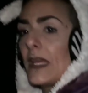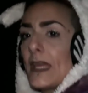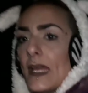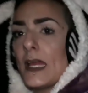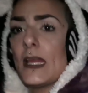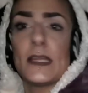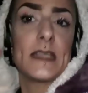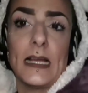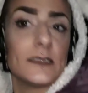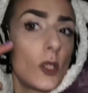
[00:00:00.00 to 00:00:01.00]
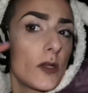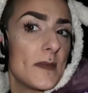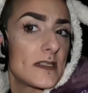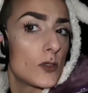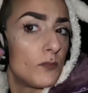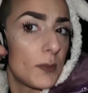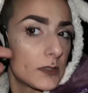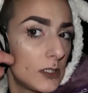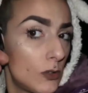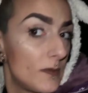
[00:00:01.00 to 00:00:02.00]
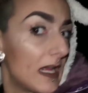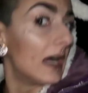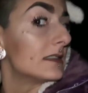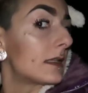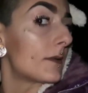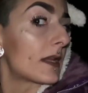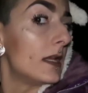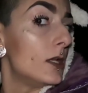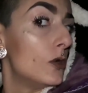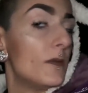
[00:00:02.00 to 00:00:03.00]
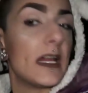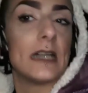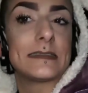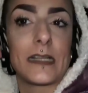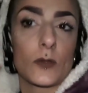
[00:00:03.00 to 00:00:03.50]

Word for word: e niente ho rimesso un po' di illuminante perché l'illuminante